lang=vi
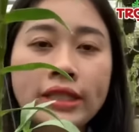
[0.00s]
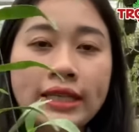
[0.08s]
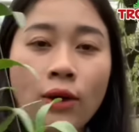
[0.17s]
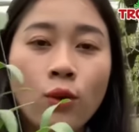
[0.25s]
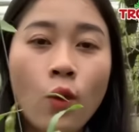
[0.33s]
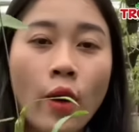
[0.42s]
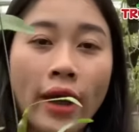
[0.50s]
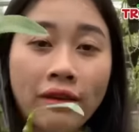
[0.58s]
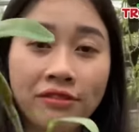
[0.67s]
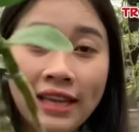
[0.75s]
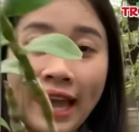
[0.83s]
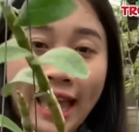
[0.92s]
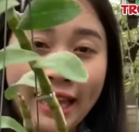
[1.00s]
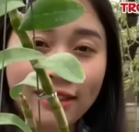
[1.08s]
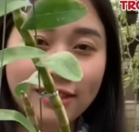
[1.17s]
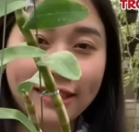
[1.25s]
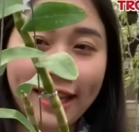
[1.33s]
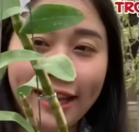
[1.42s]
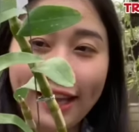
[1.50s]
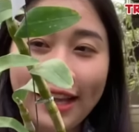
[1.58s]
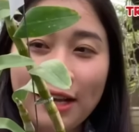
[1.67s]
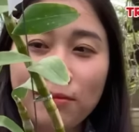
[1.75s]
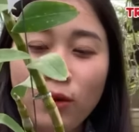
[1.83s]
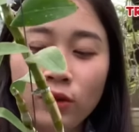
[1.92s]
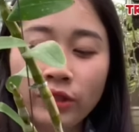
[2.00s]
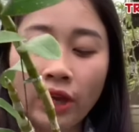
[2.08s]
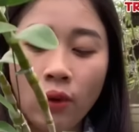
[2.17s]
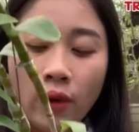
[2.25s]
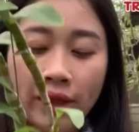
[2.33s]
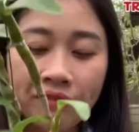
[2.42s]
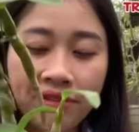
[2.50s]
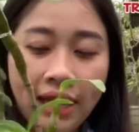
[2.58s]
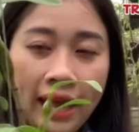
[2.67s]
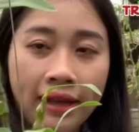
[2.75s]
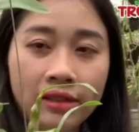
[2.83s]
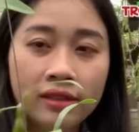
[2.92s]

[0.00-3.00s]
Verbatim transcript: chậu hoàng phi hạt nữa nè, một chậu hoàng phi hạt